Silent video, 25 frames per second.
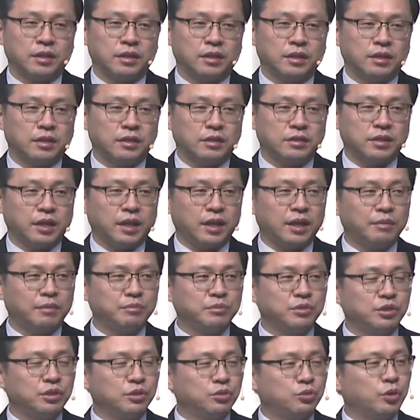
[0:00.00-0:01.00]

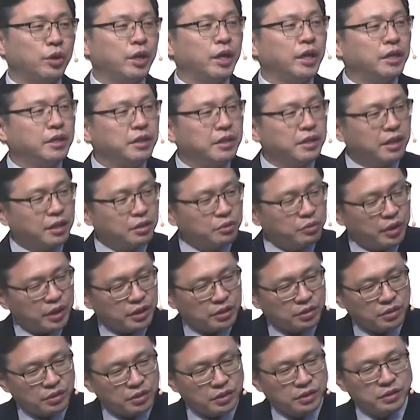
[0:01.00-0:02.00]
사람들이 죄인이라고
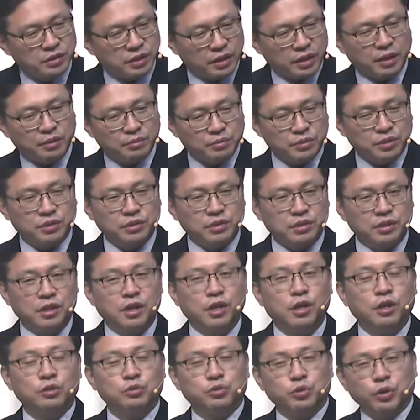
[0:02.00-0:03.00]
했던 그
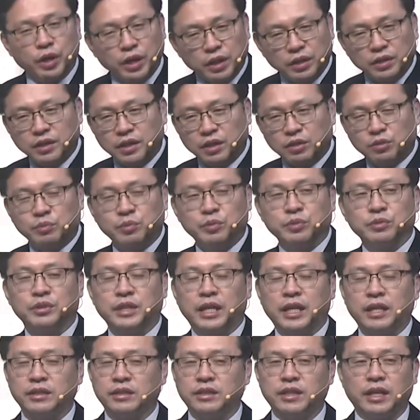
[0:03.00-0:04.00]
사람들을 죄인이라고
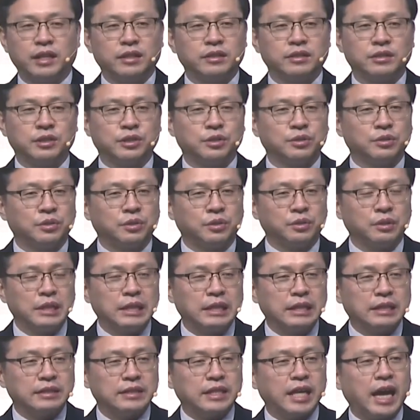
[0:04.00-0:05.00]
하지 않으시고
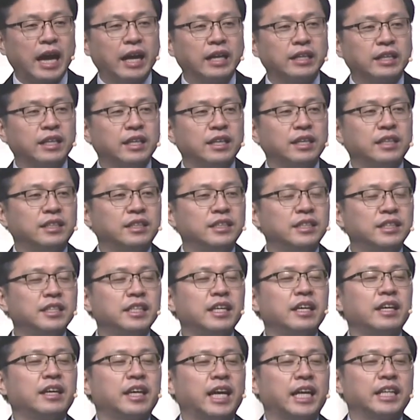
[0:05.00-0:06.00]
자기
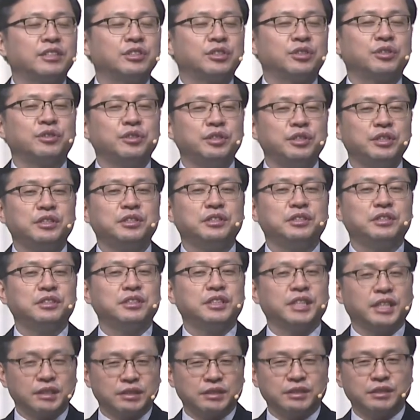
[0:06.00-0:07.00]
의에 갇혀 있는
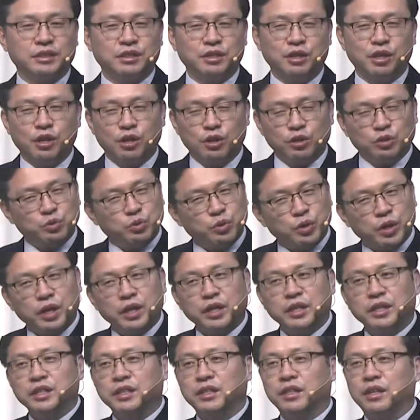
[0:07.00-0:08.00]
자들을
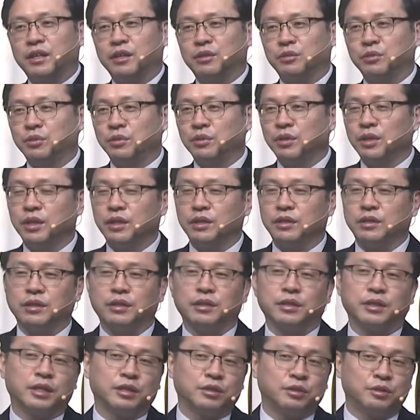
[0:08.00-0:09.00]
죄인이라고
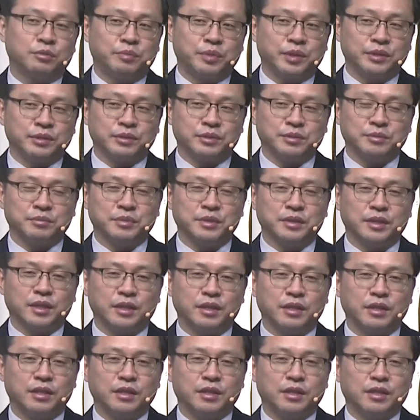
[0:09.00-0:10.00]
그렇게 선포하셨습니다.
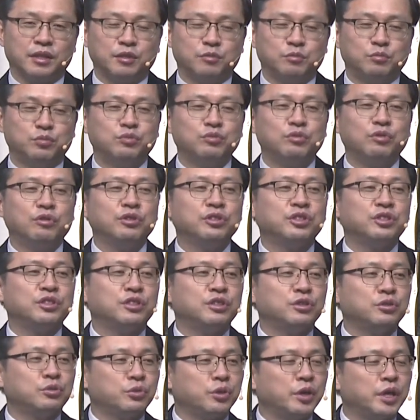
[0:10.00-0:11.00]

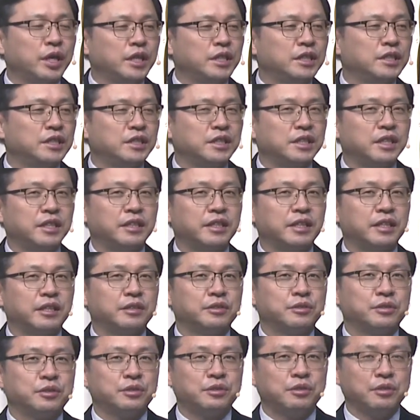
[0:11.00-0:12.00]
무엇이 죄인지에
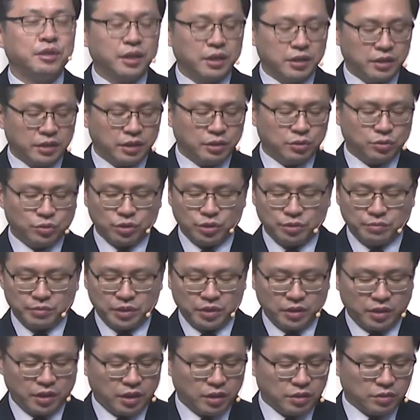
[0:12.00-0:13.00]
대해서
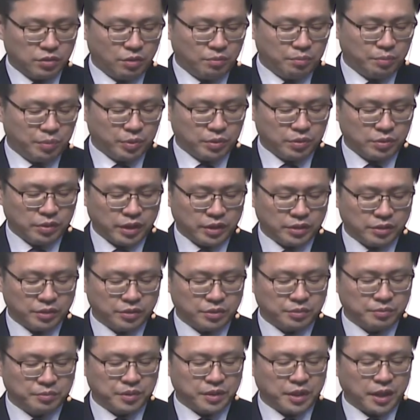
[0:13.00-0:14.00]
예수님이 선포를
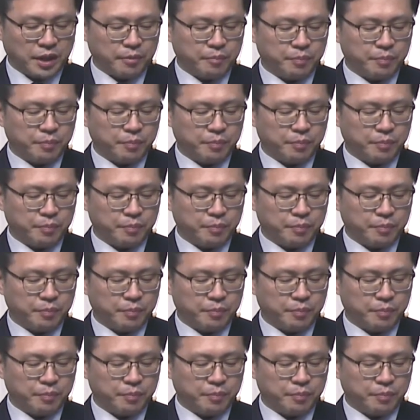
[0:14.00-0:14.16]
하셨습니다.